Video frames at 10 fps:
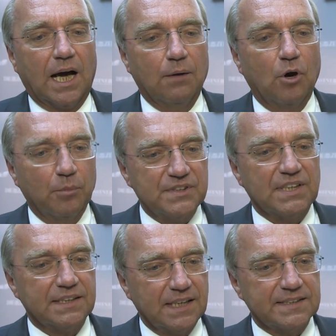Aber ob es
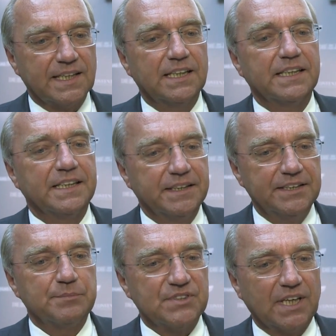dann tatsächlich in
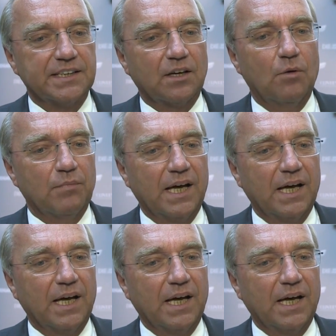diesem Zeitraum